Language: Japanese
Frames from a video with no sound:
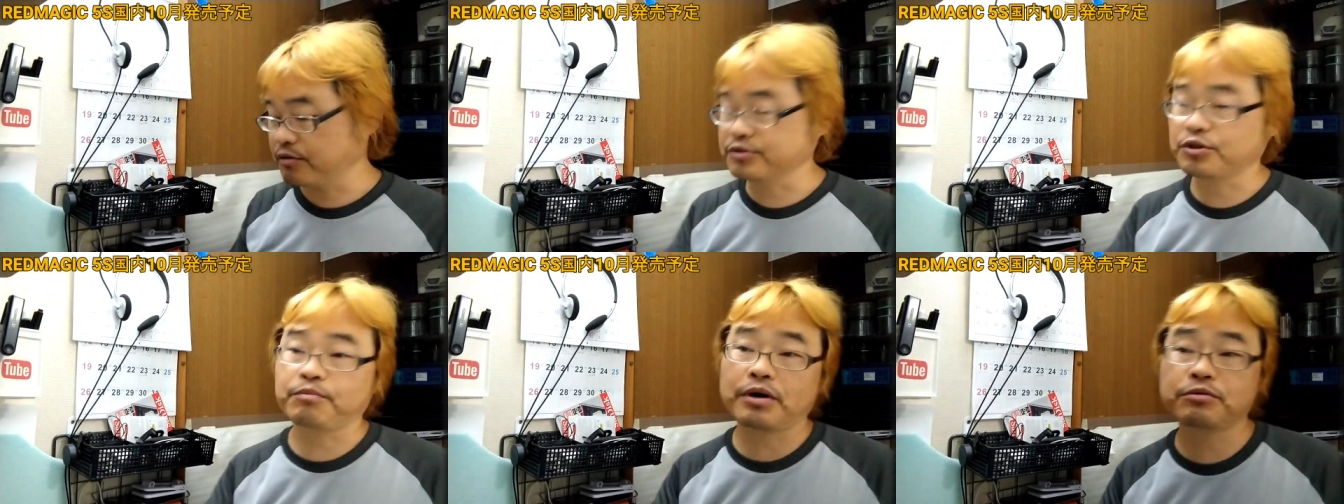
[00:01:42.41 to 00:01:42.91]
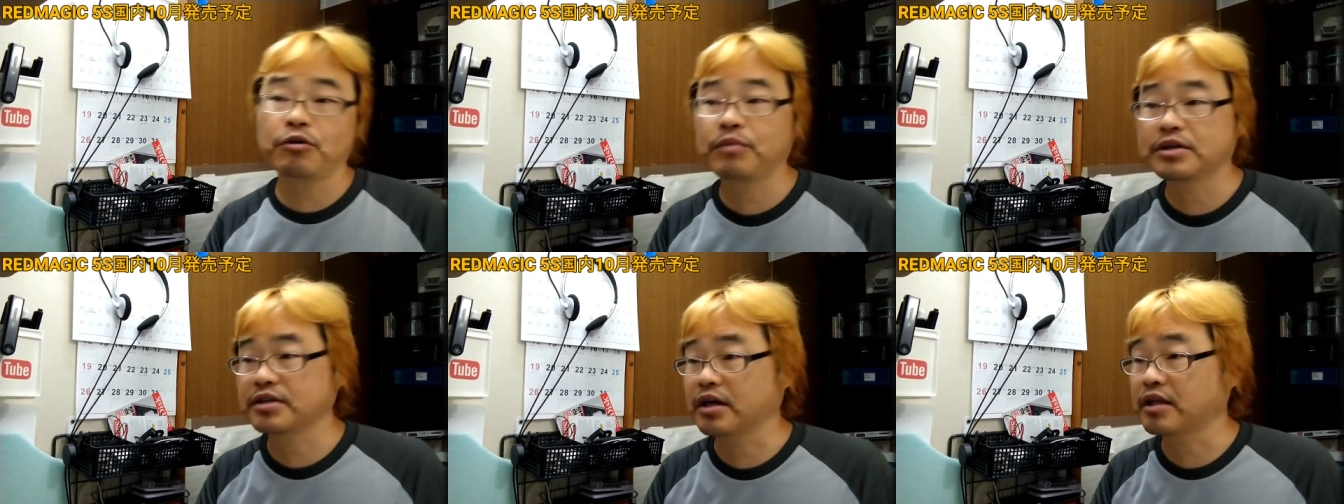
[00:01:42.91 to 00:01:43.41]

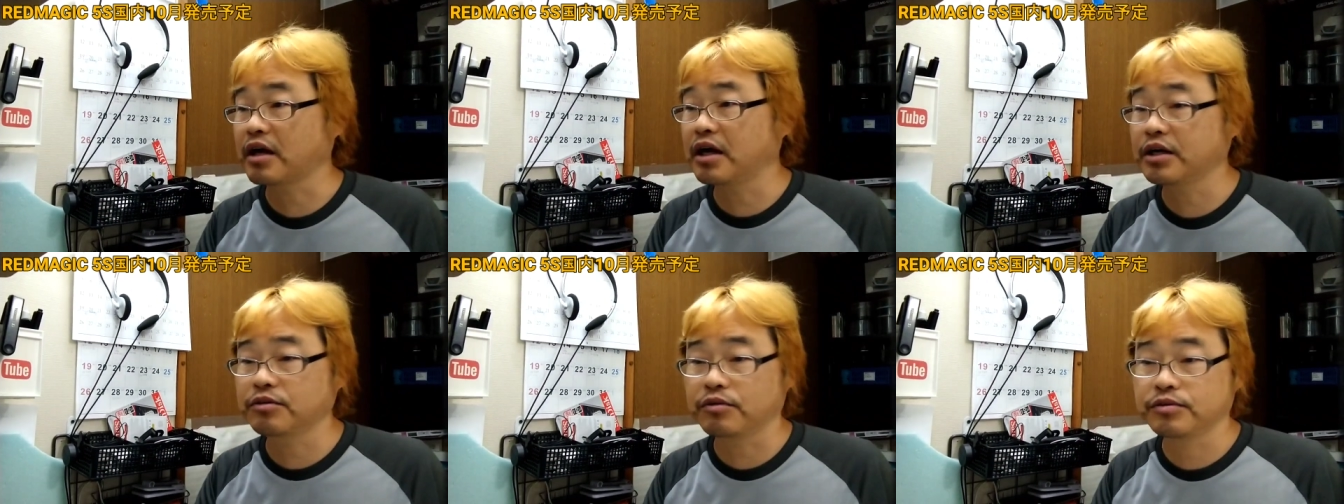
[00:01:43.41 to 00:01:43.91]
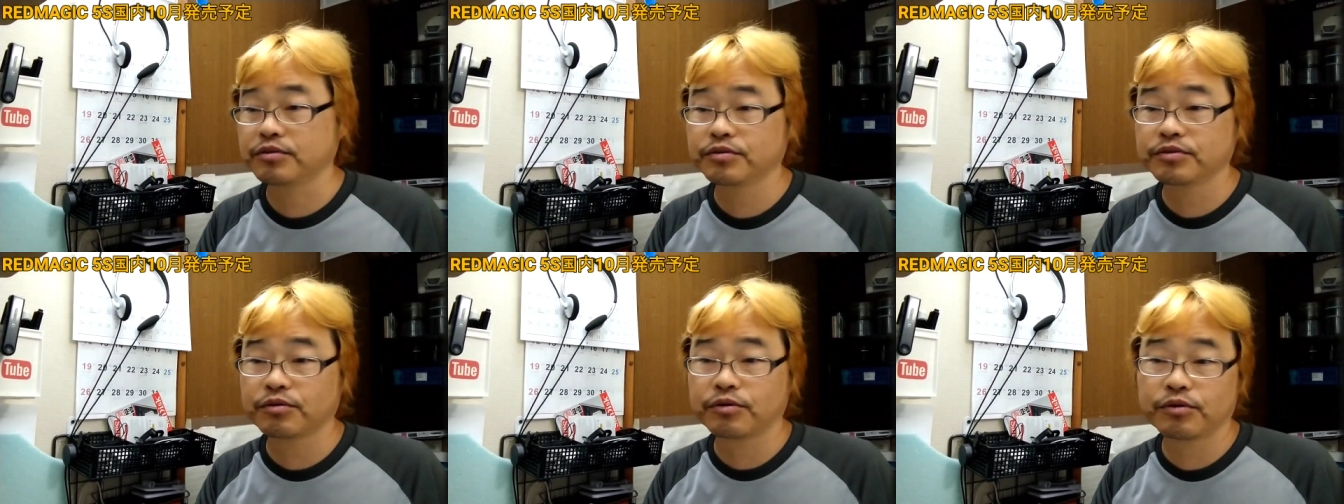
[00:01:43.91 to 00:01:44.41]
コストパフォーマンスが高いとい
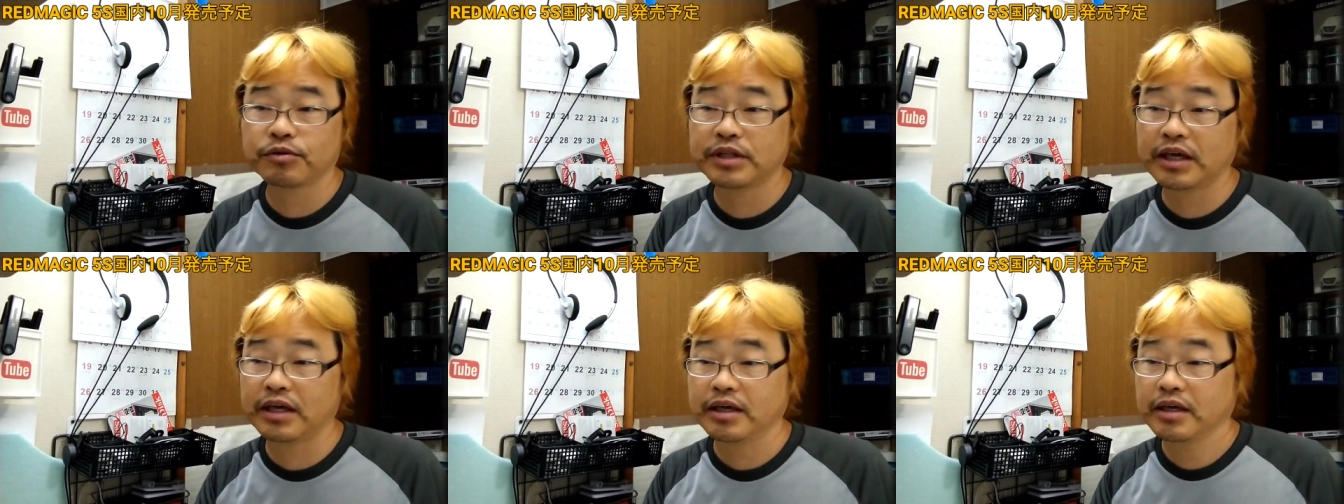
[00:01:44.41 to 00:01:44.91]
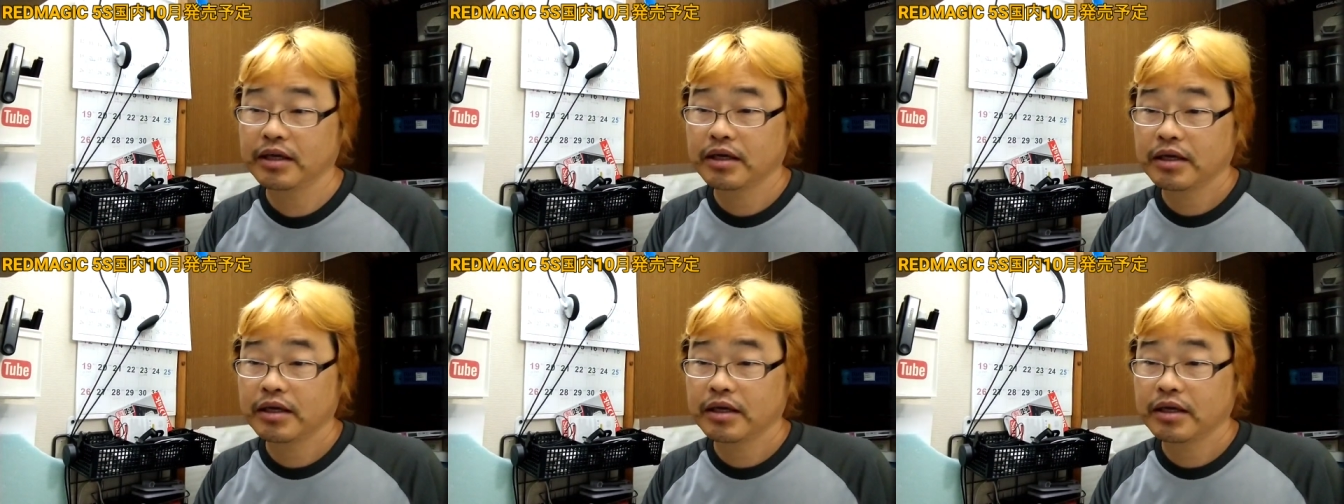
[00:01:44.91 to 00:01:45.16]
うところで、